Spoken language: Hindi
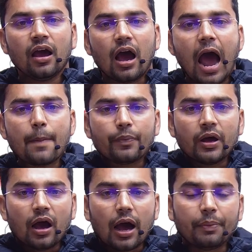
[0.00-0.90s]
आप
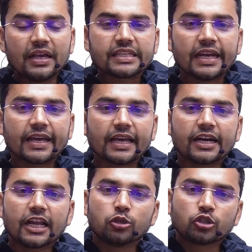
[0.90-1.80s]
अभी से लेके
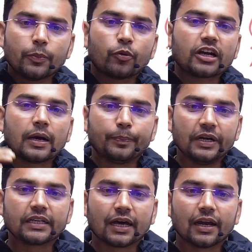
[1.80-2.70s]
ग्रेजुएशन पूरा कंप्लीट
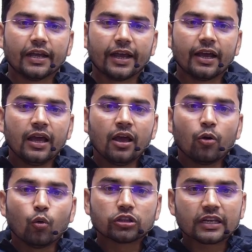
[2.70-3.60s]
कर लिए
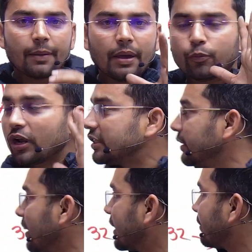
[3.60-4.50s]
उतना में पूरा
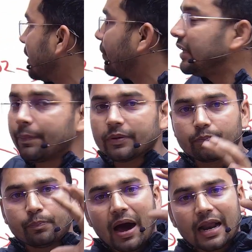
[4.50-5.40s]
जीवन घटना भैया
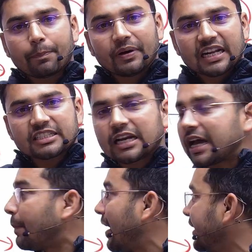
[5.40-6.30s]
बारह पंद्रह साल
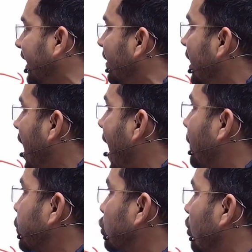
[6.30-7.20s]
खपा लिए आप
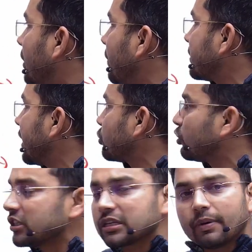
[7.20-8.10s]
सौ नंबर से
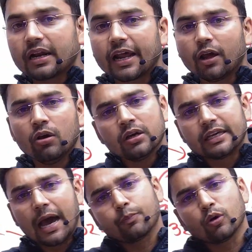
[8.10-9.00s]
दस नंबर ला रहे हो क्या
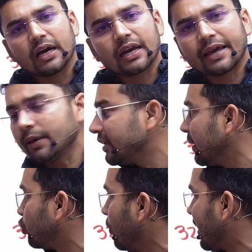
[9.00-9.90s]
आपको लग रहा है कि भैया हम
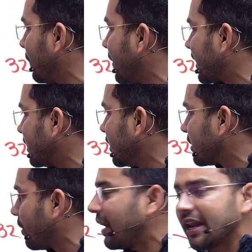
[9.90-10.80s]
दो महीना पढ़ के तीस
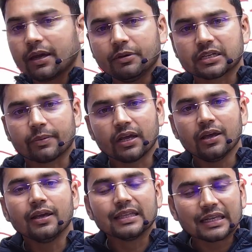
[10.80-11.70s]
नंबर बढ़ा लेंगे बीस नंबर
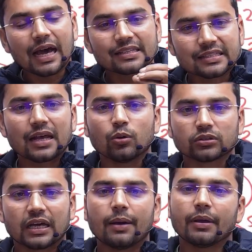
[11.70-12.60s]
इतना आसान होता
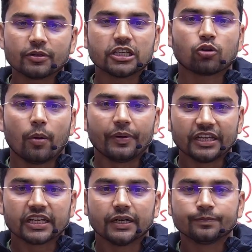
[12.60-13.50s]
ना मेरे बच्चे
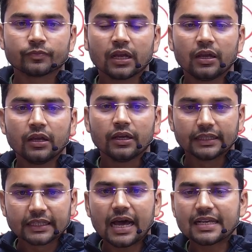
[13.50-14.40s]
कॉम्पिटिशन
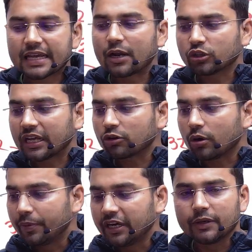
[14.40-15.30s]
इतना आसान होता ना
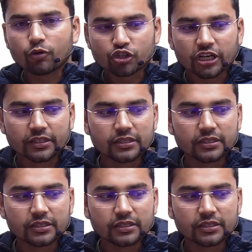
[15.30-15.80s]
कॉम्पिटेटिव क्वेश्चन